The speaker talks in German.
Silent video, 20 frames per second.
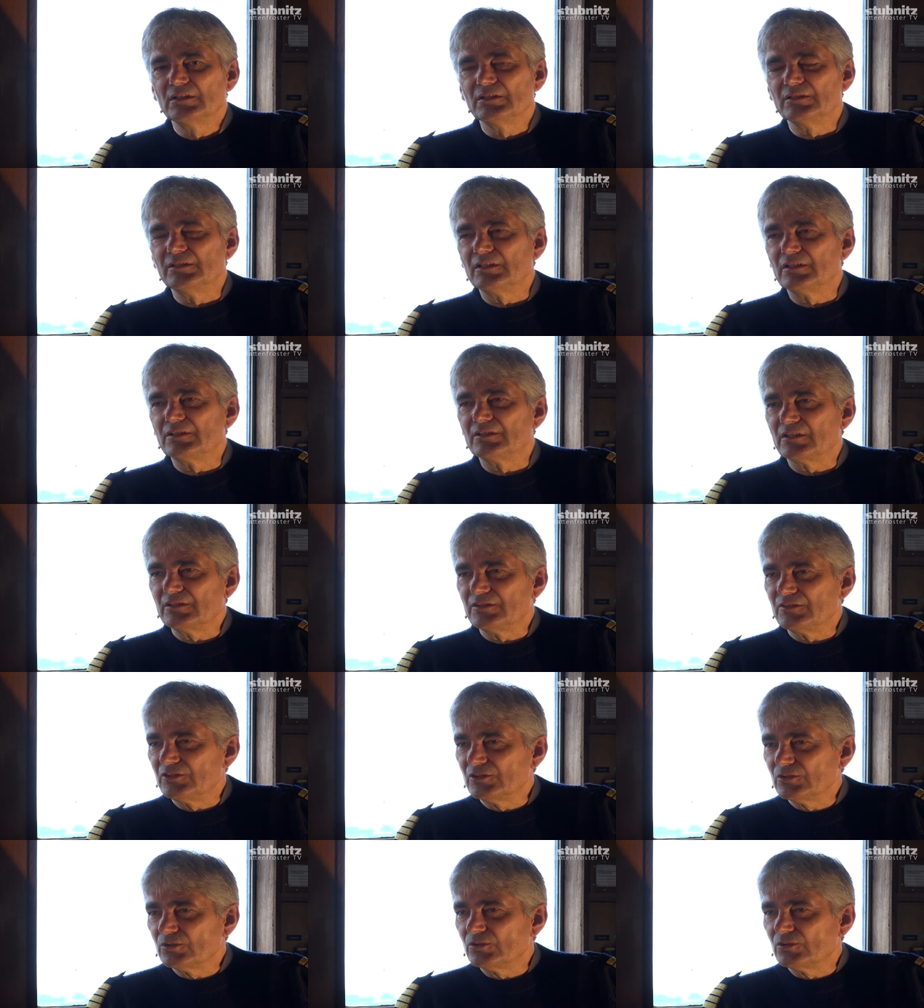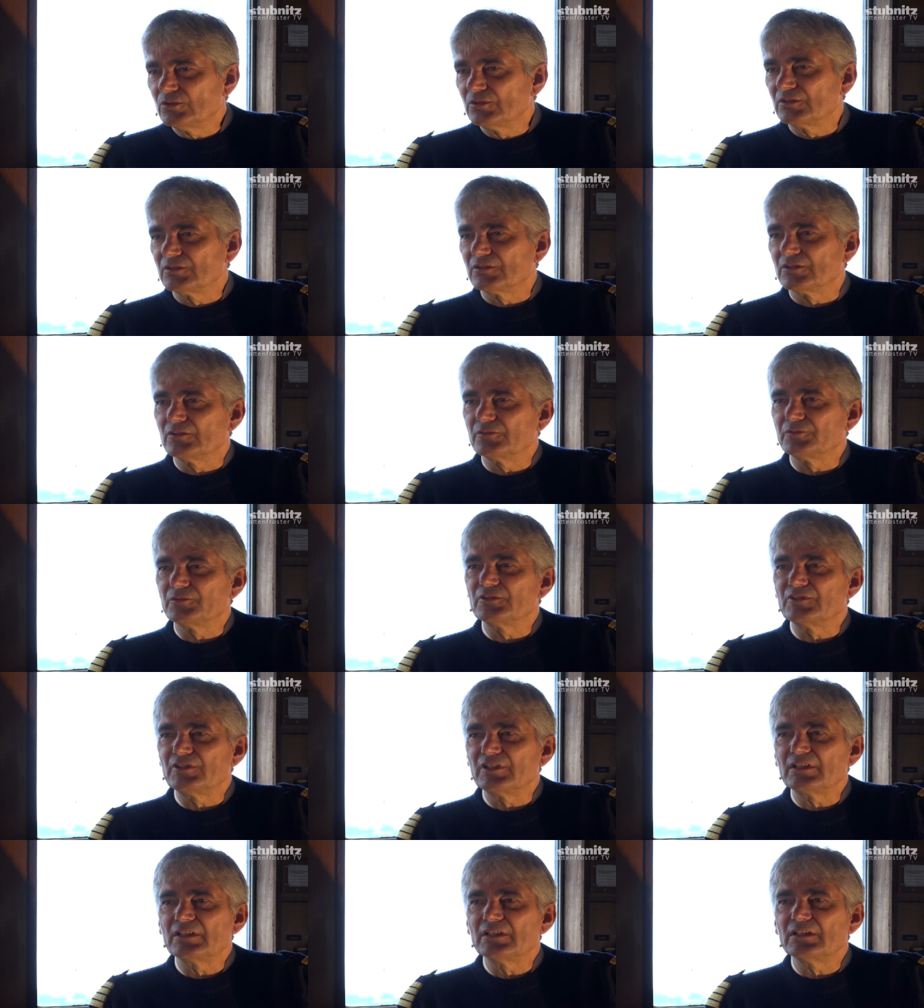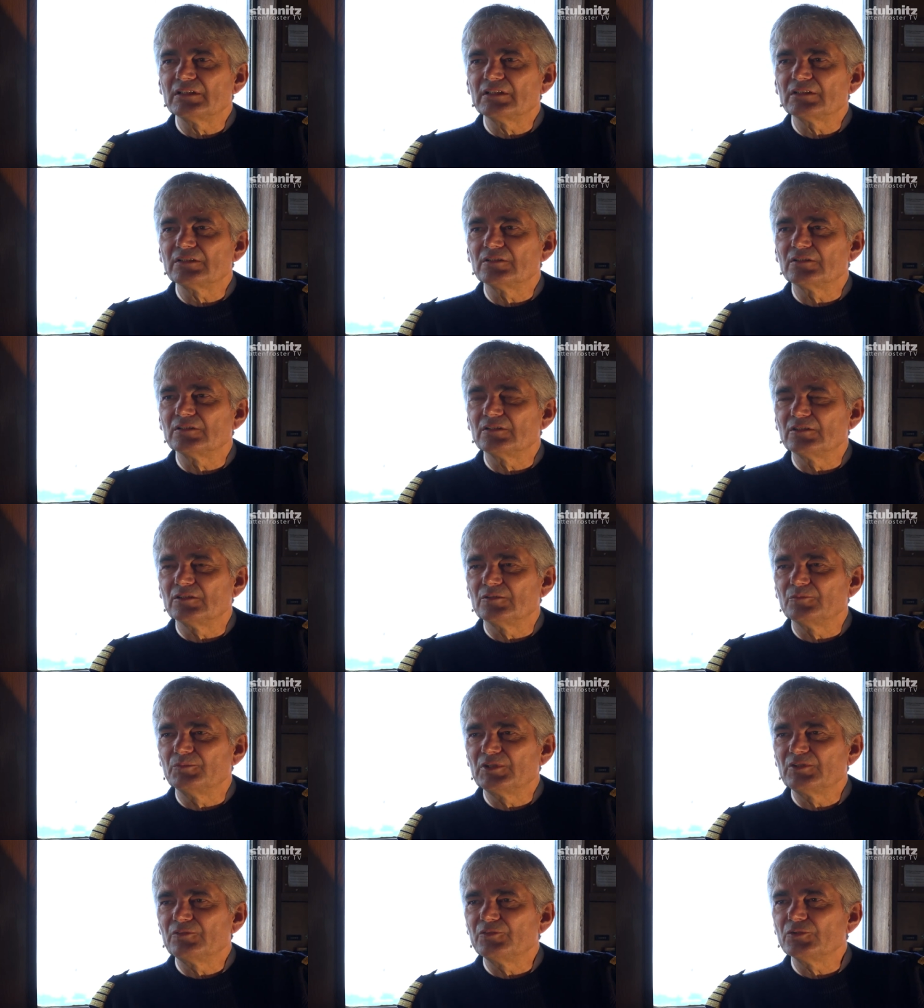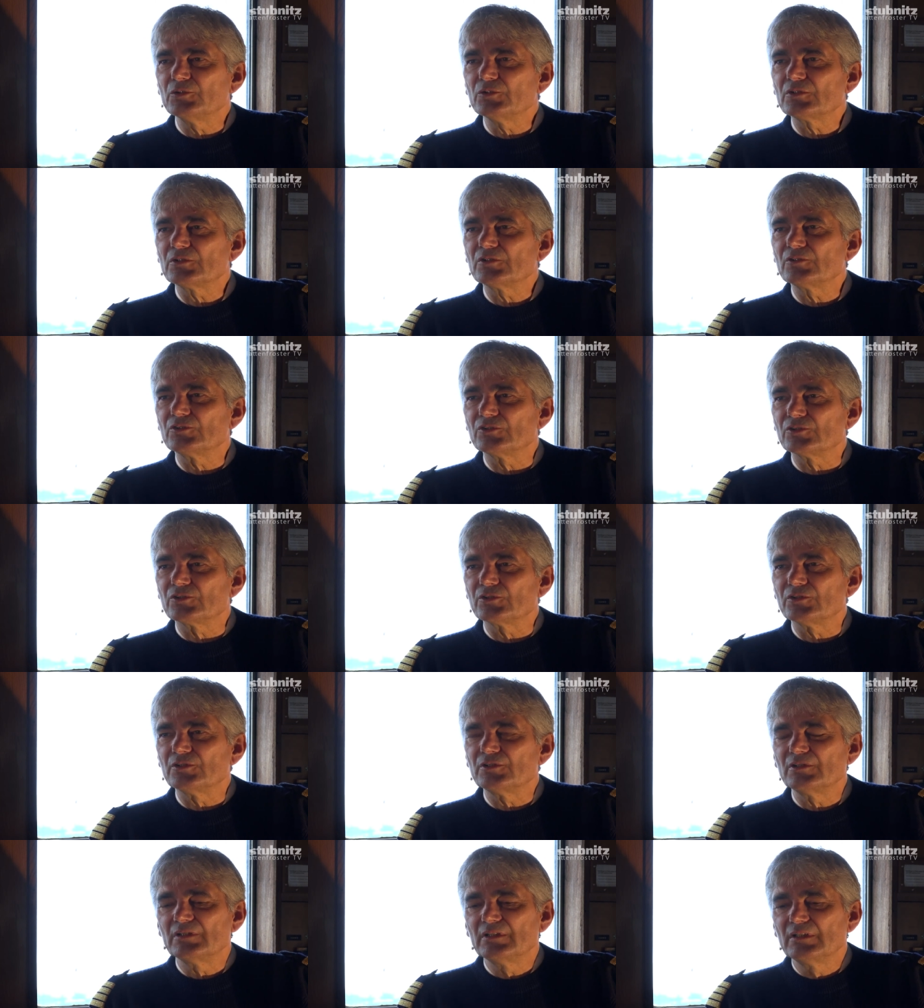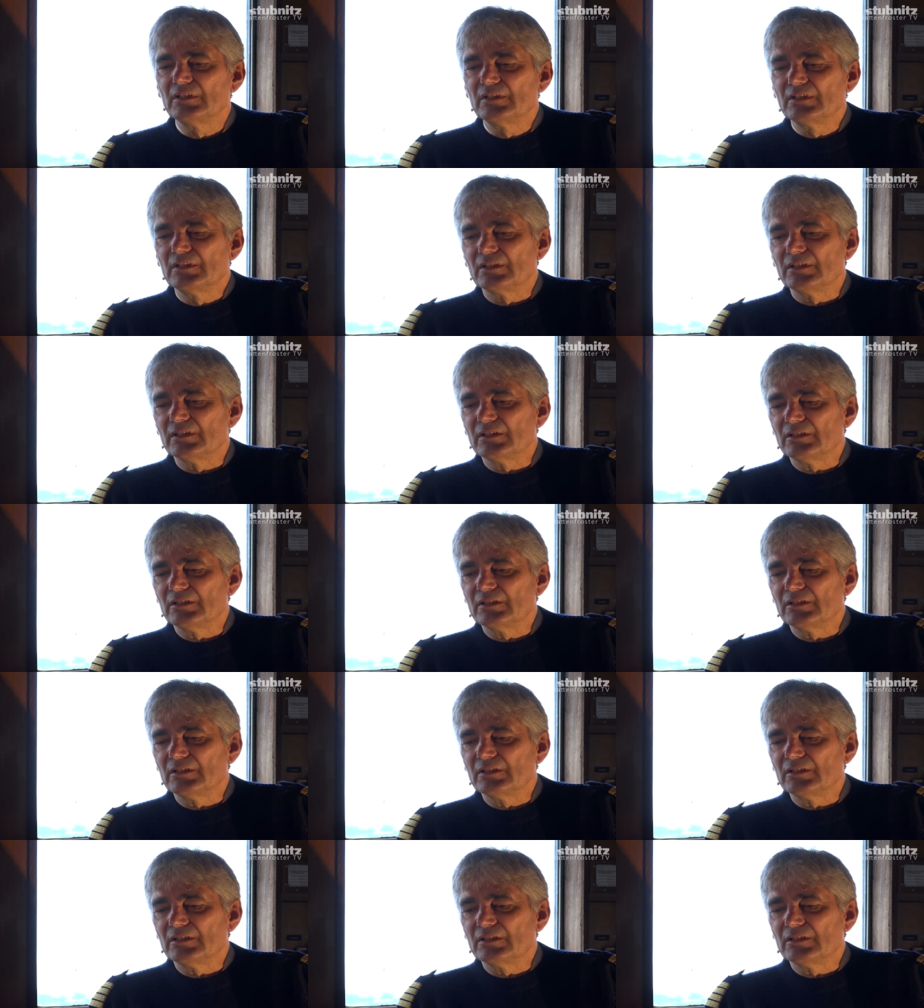Digitalisierung äh, von Seekarten äh, mitwirken zu können, mhm.